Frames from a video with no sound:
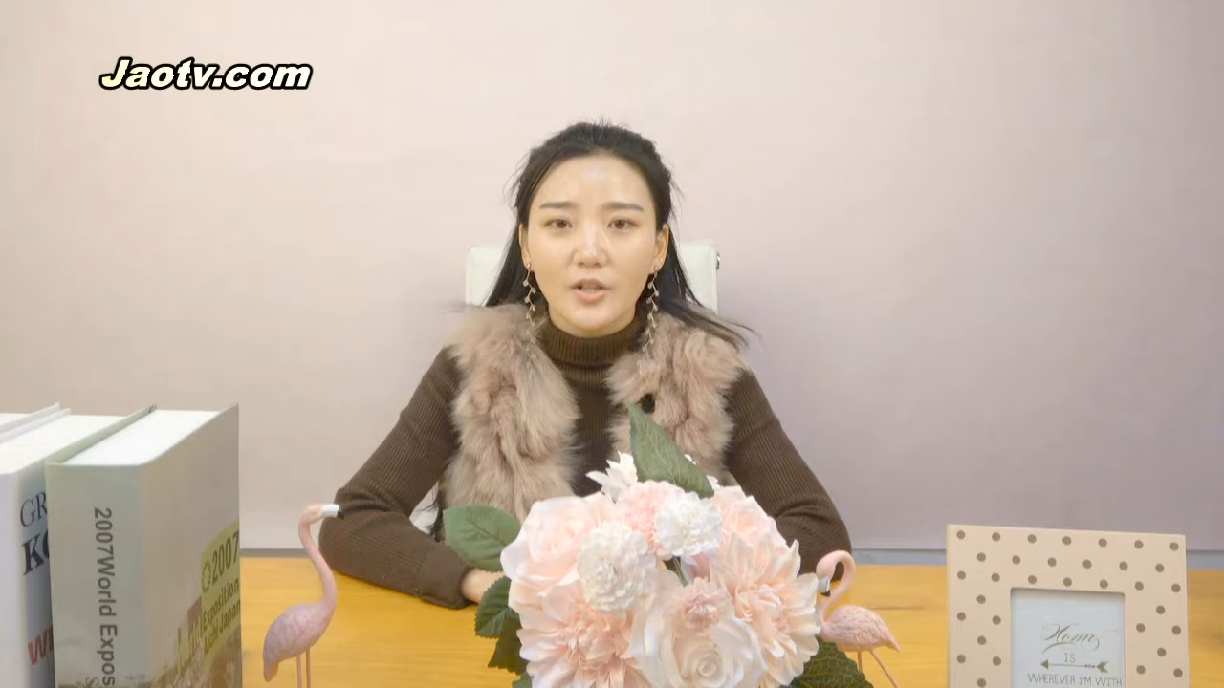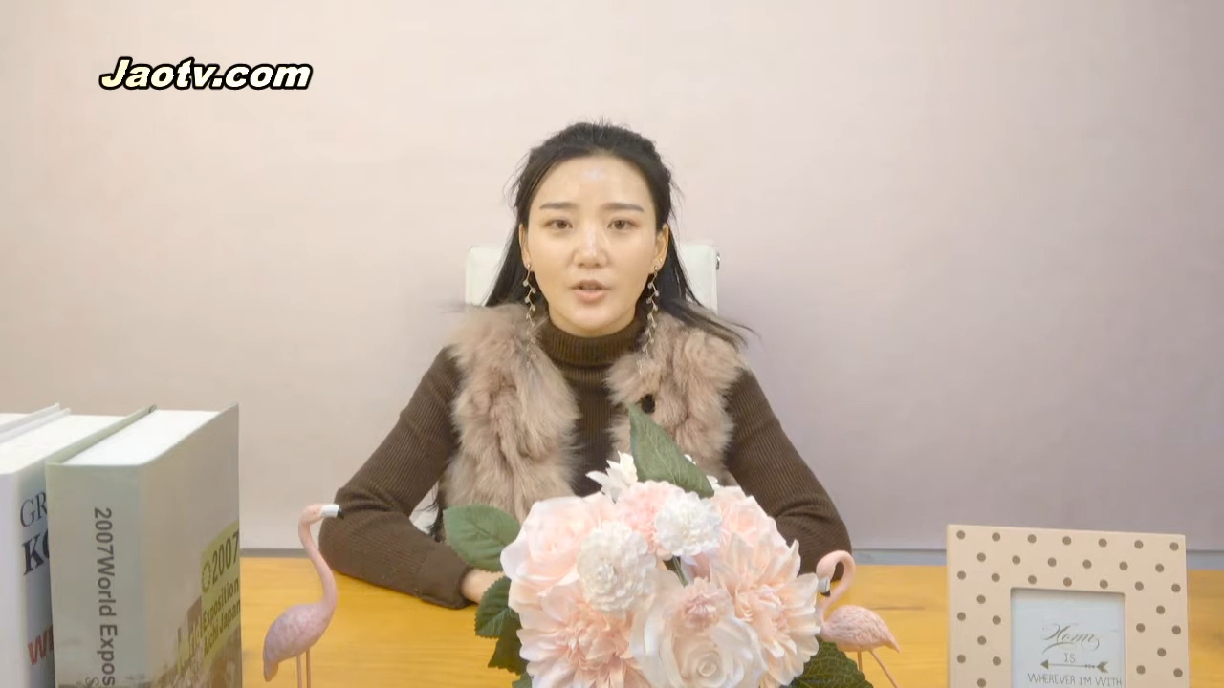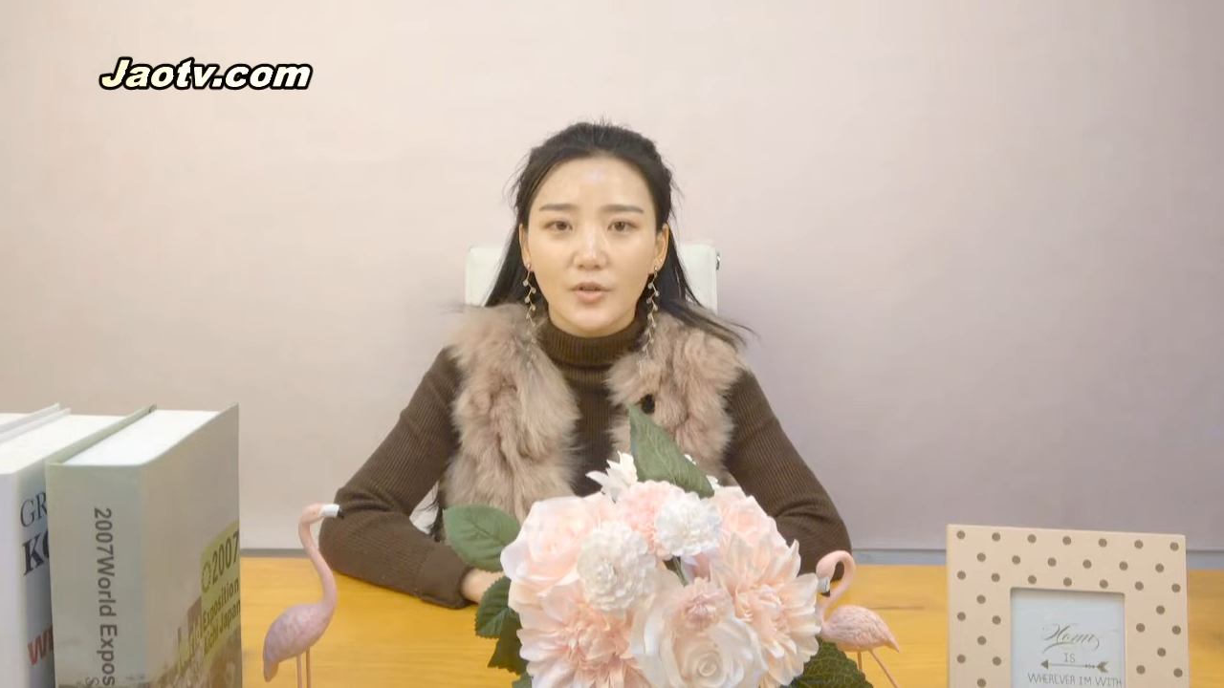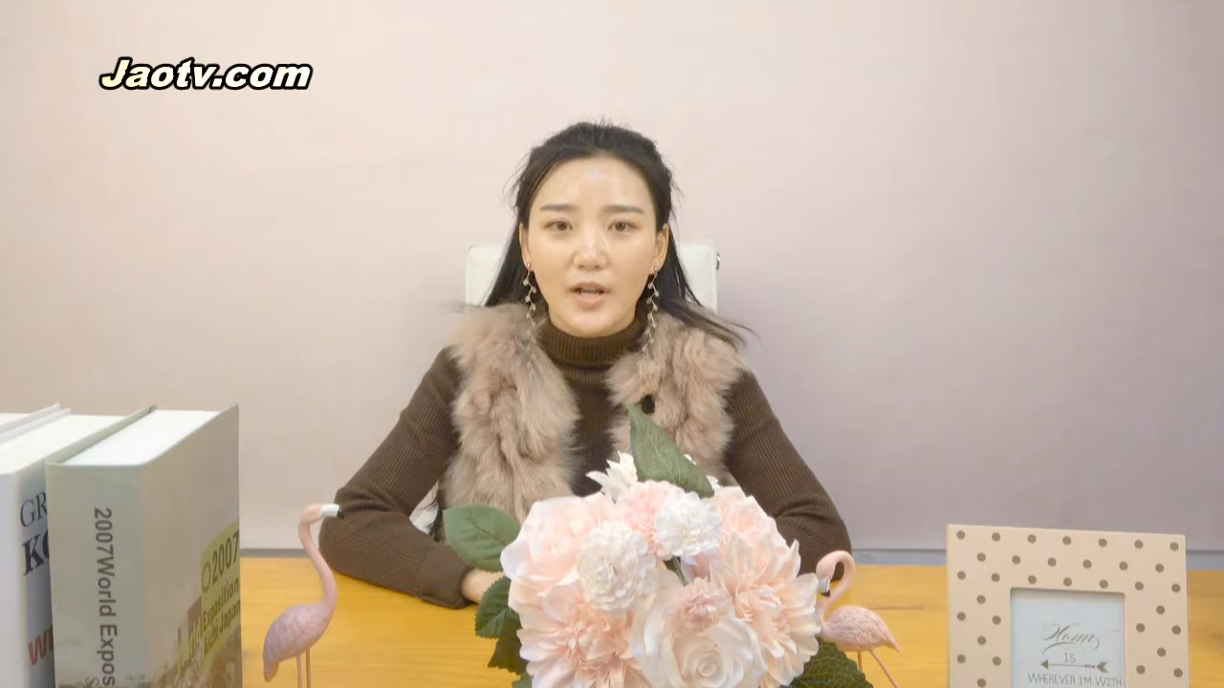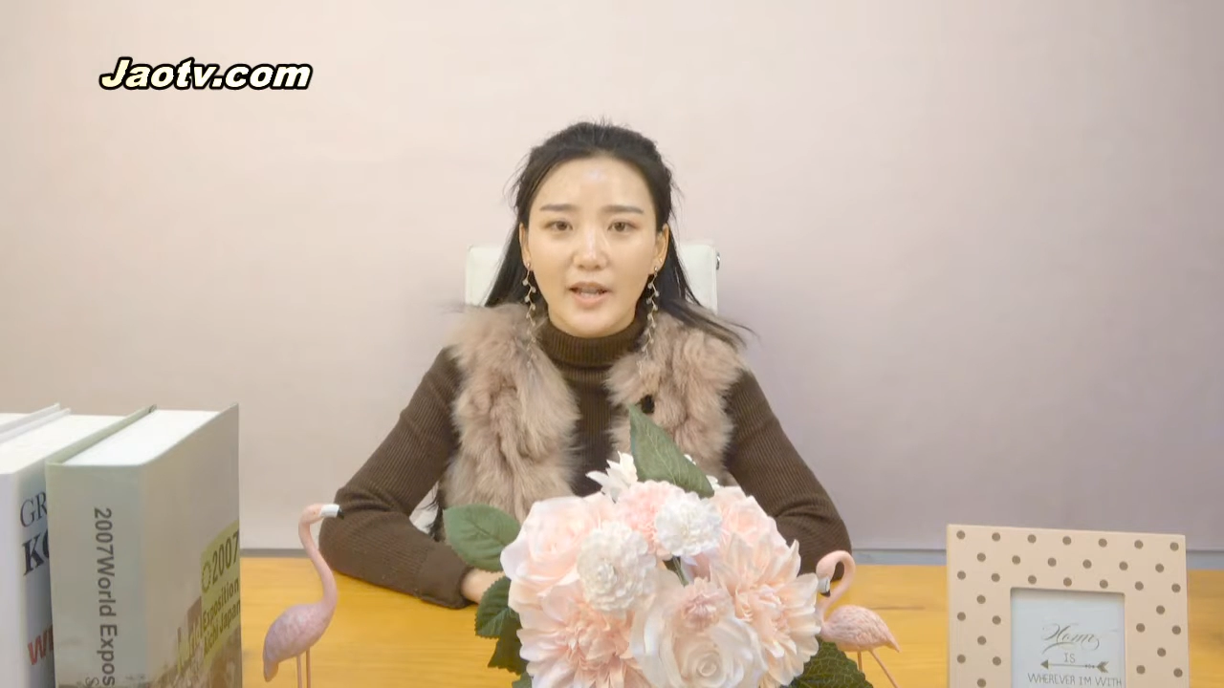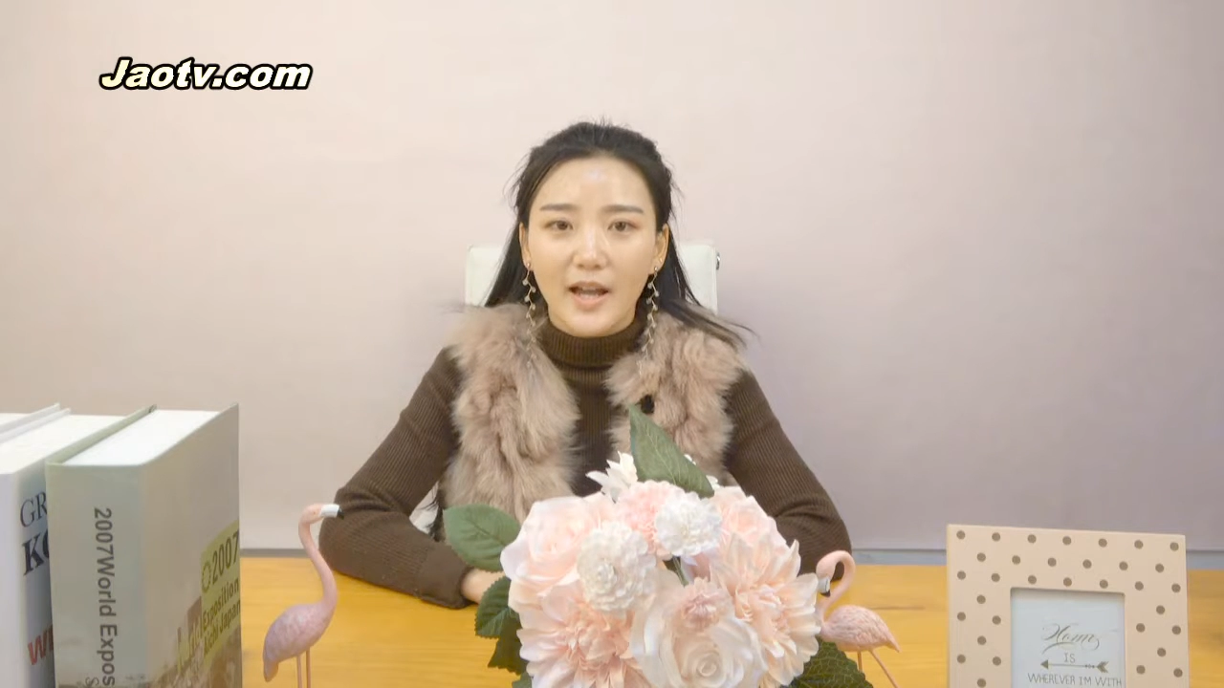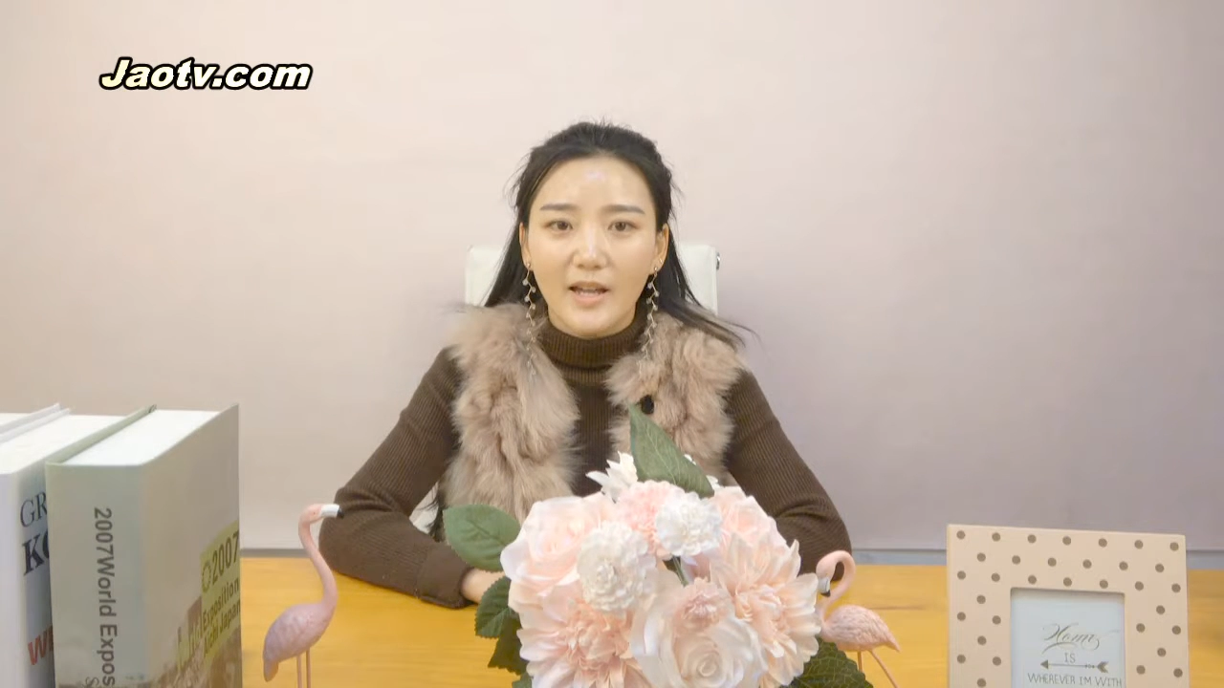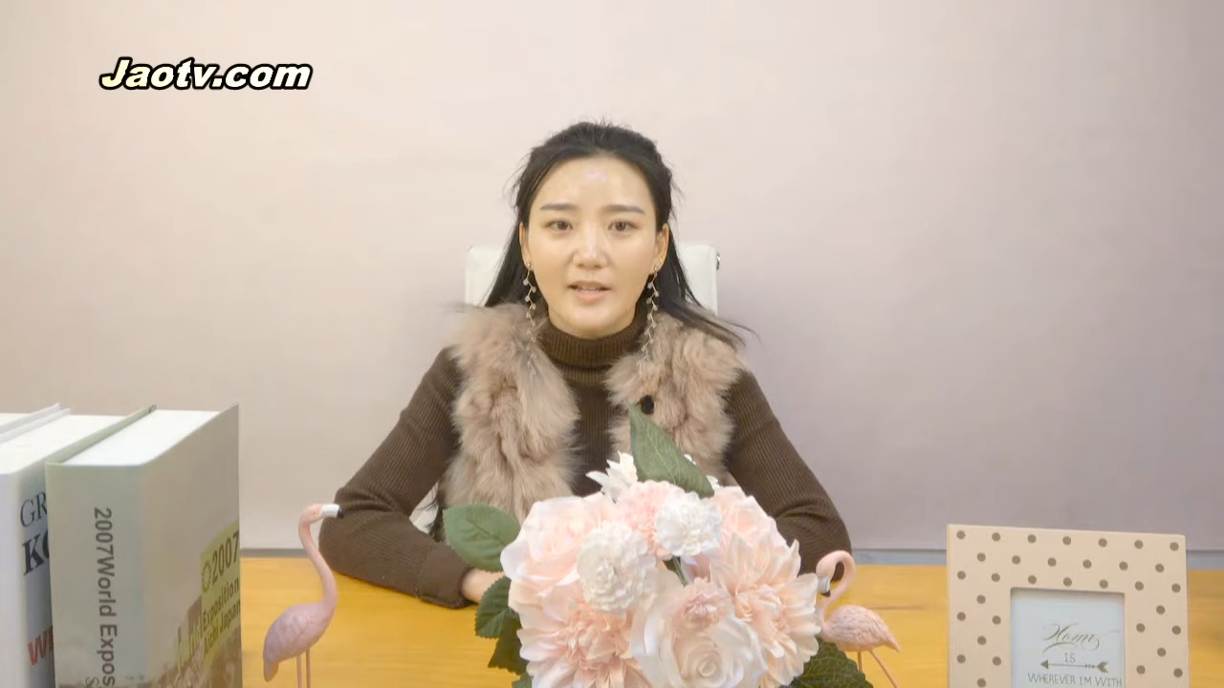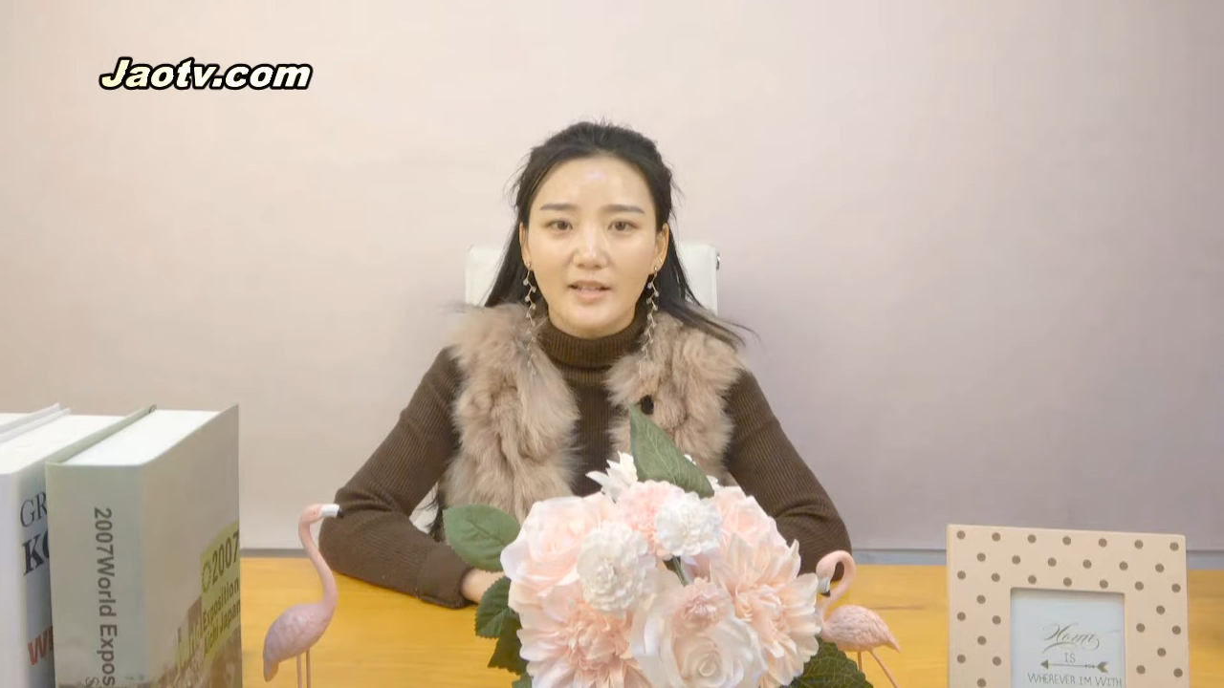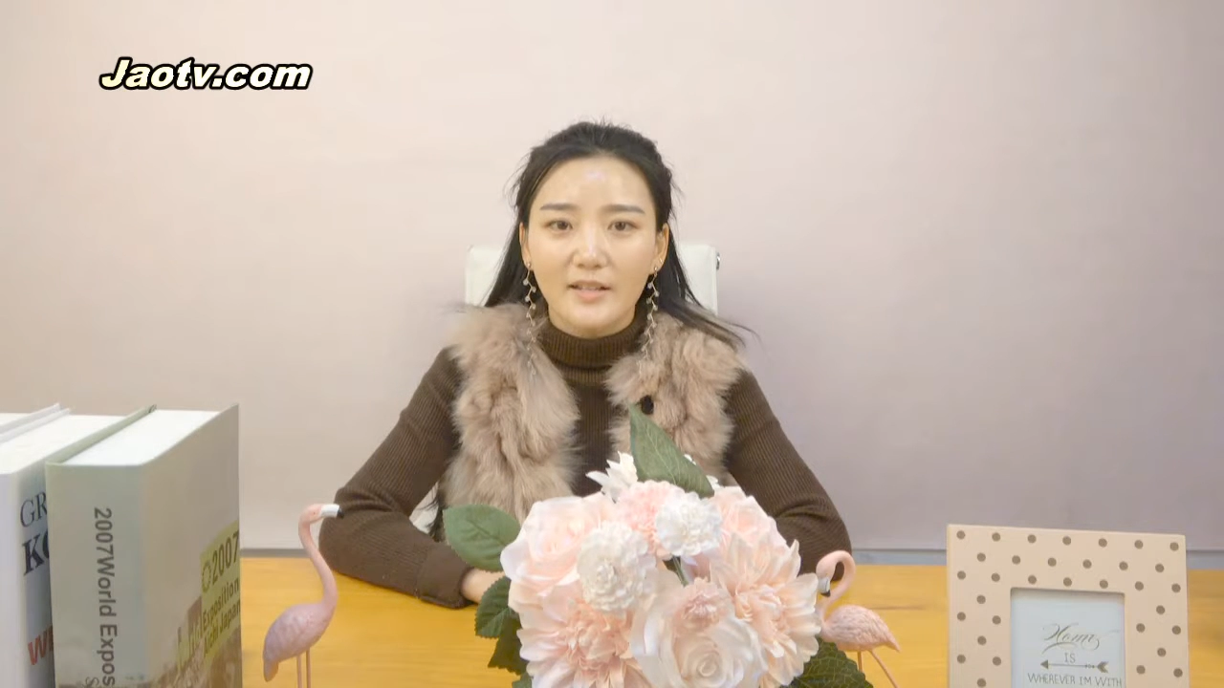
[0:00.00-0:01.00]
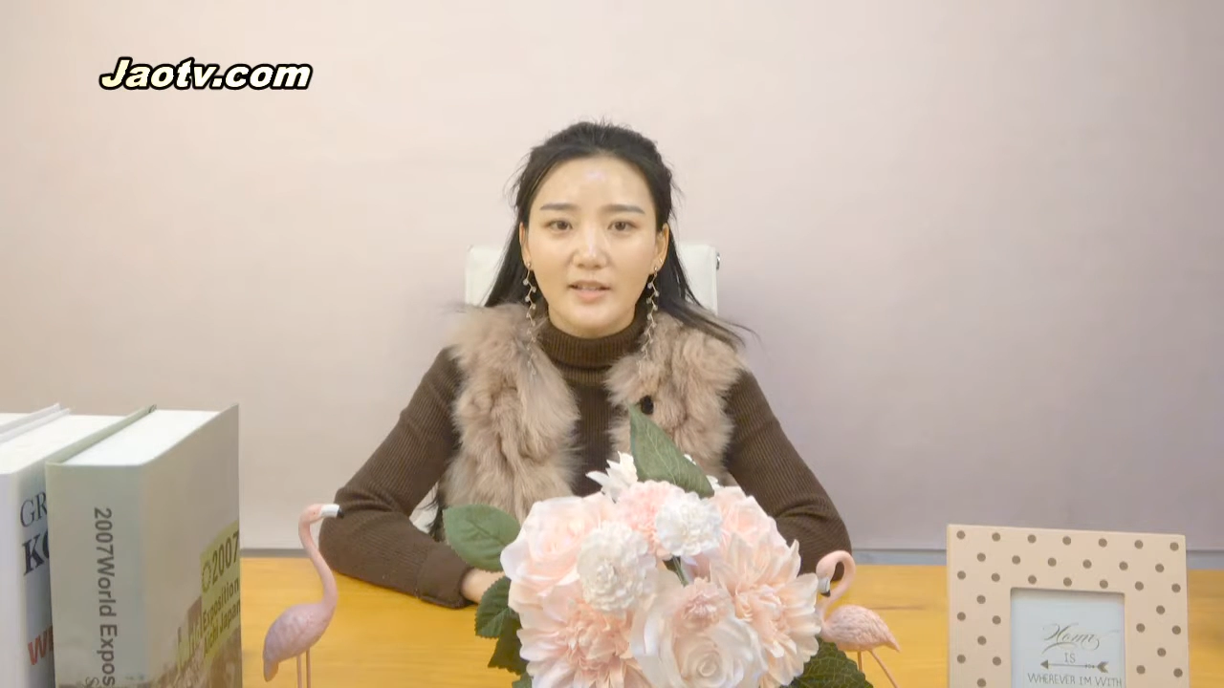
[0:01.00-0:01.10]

就算男孩真